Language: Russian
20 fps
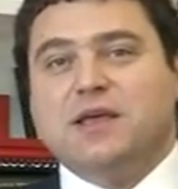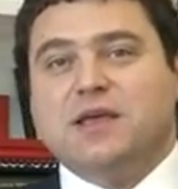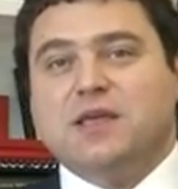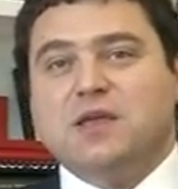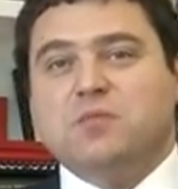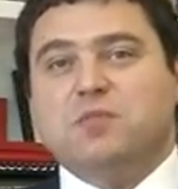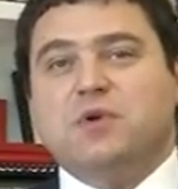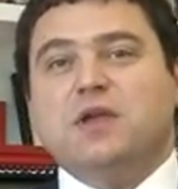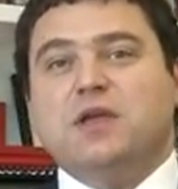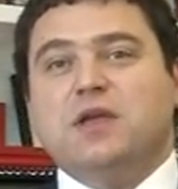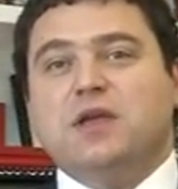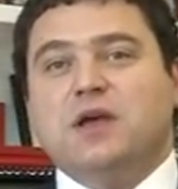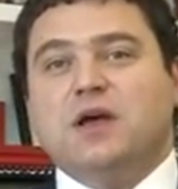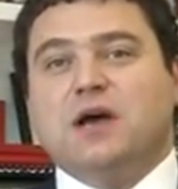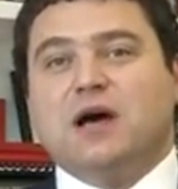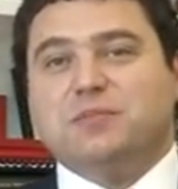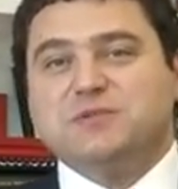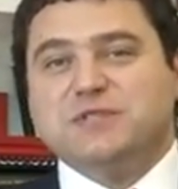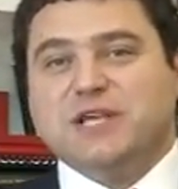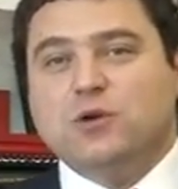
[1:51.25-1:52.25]
и мы
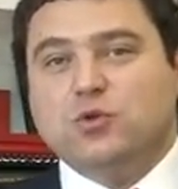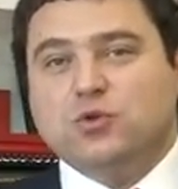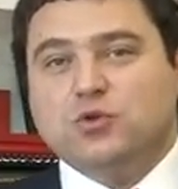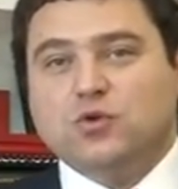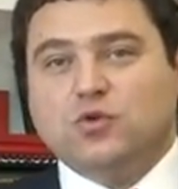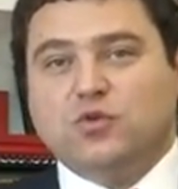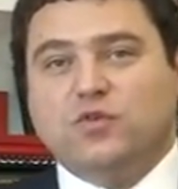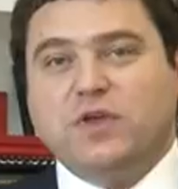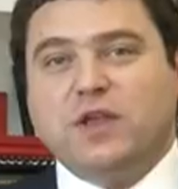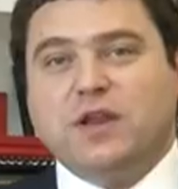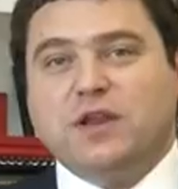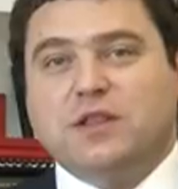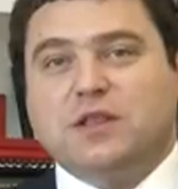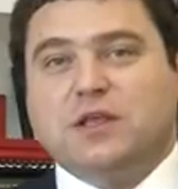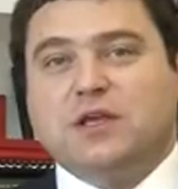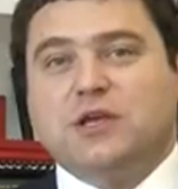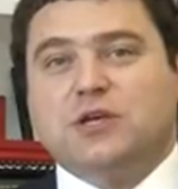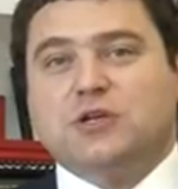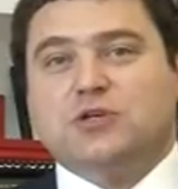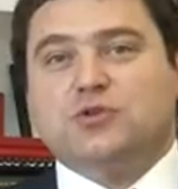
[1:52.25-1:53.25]
абсолютно
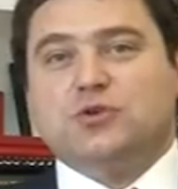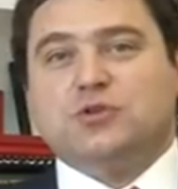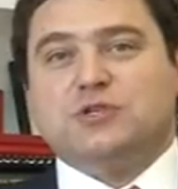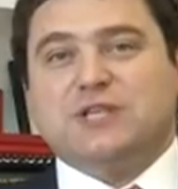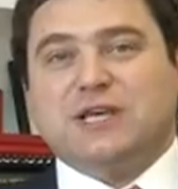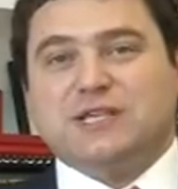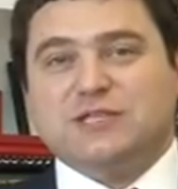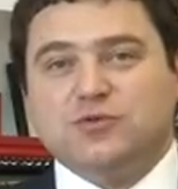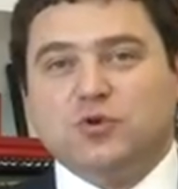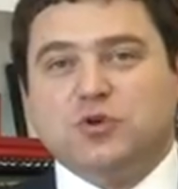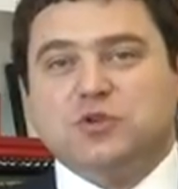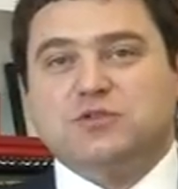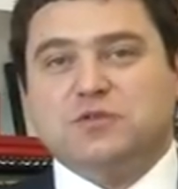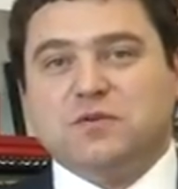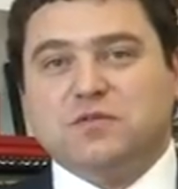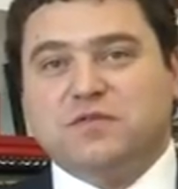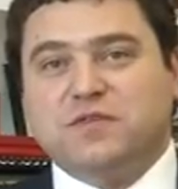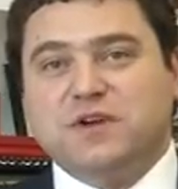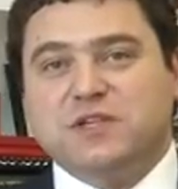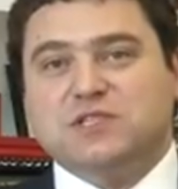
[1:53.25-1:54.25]
уверены, что с
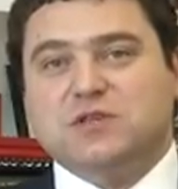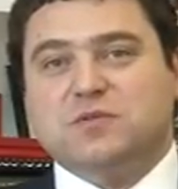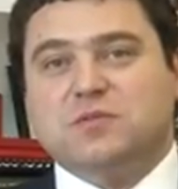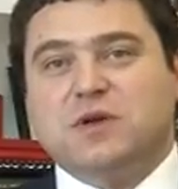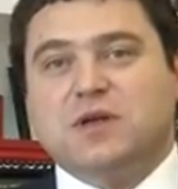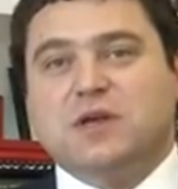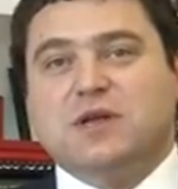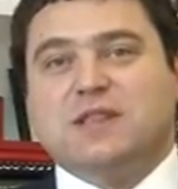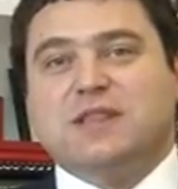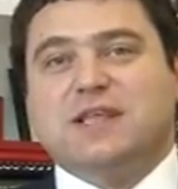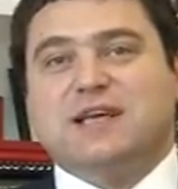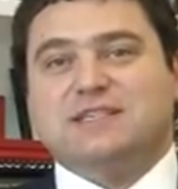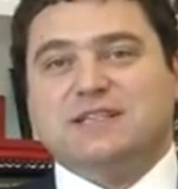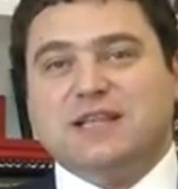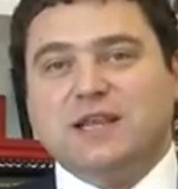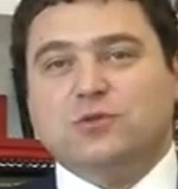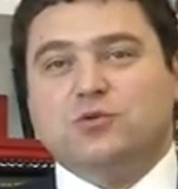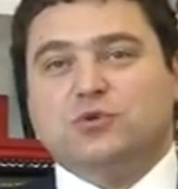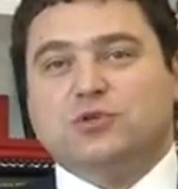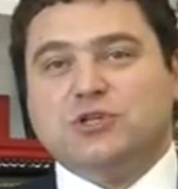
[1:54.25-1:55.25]
достоинством выйдем на
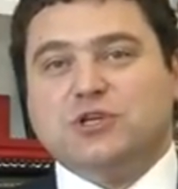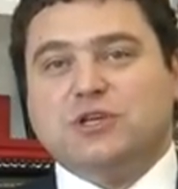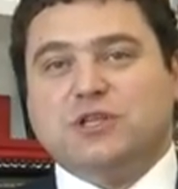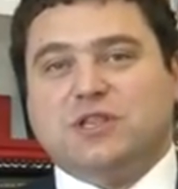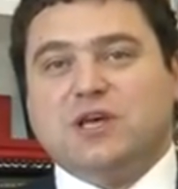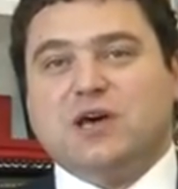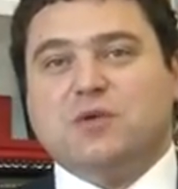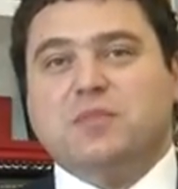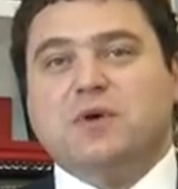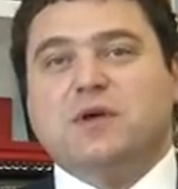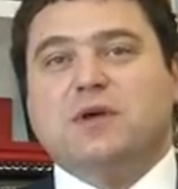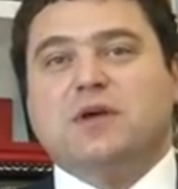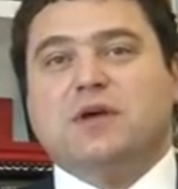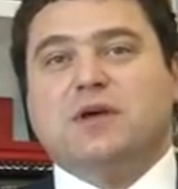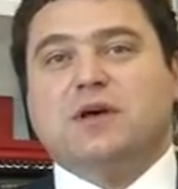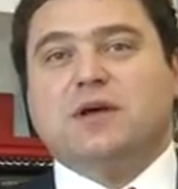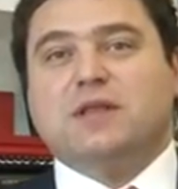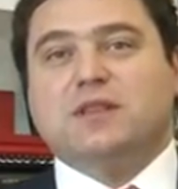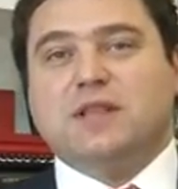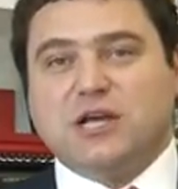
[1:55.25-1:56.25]
следующий этап
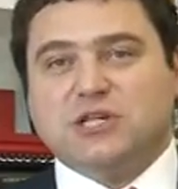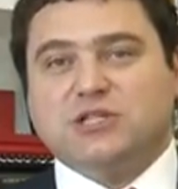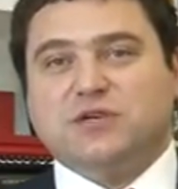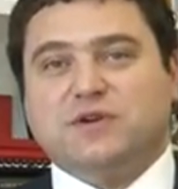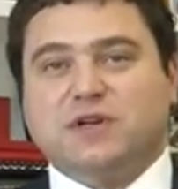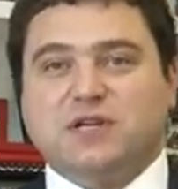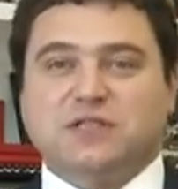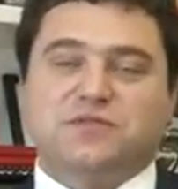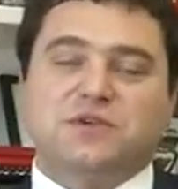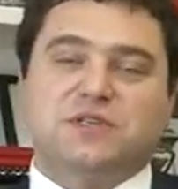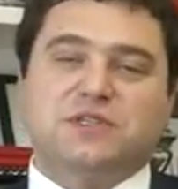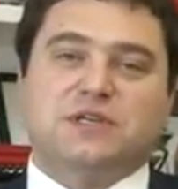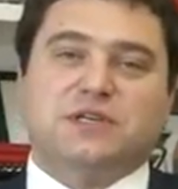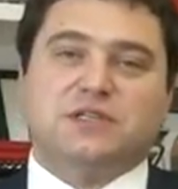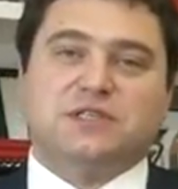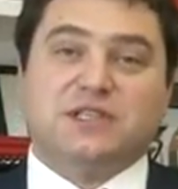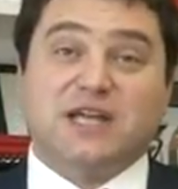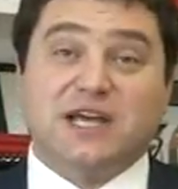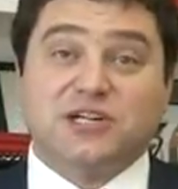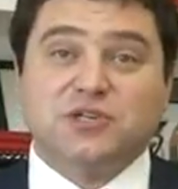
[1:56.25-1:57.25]
нашего развития
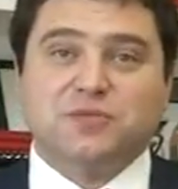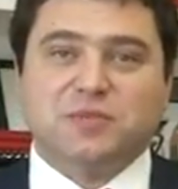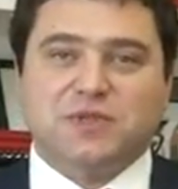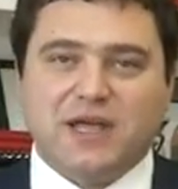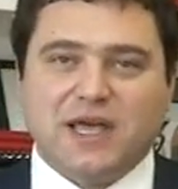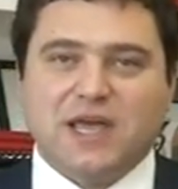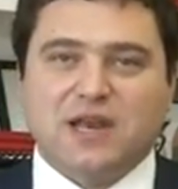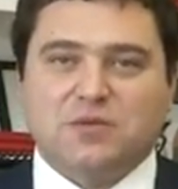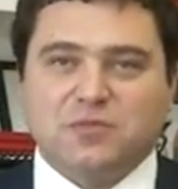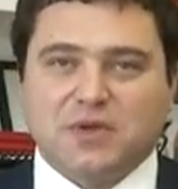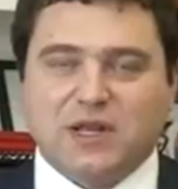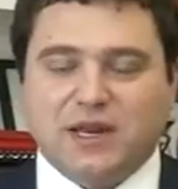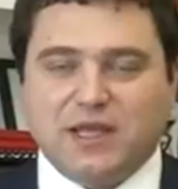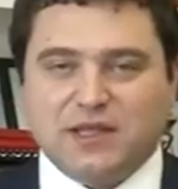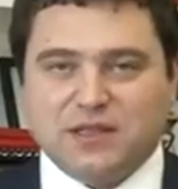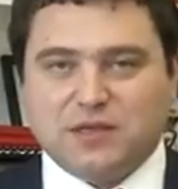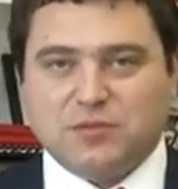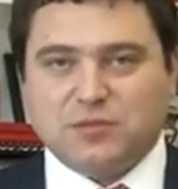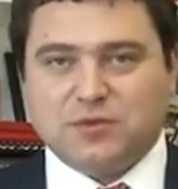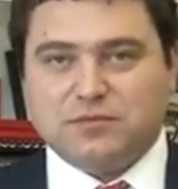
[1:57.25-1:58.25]
с нашими лояльными
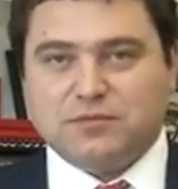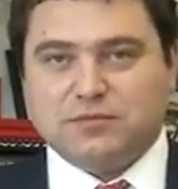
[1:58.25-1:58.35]
клиентами.